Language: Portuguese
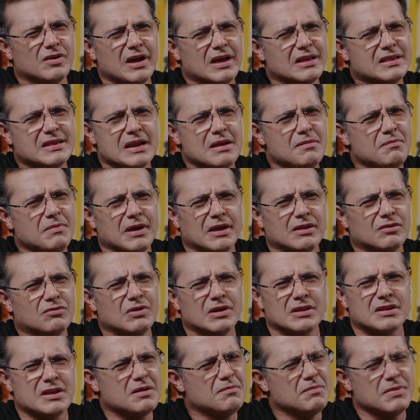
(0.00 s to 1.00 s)
É tremendo, é
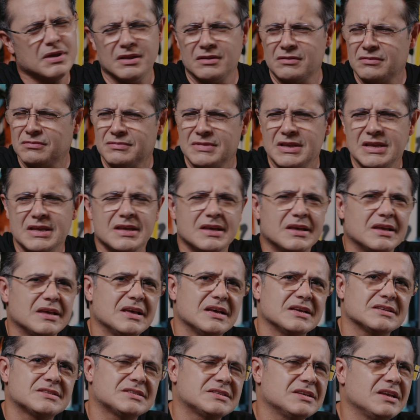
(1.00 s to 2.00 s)
tremendo. É, o
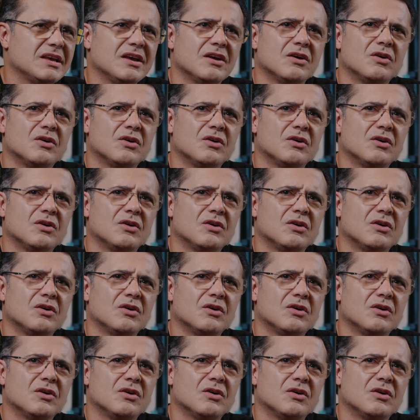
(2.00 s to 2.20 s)
pessoal...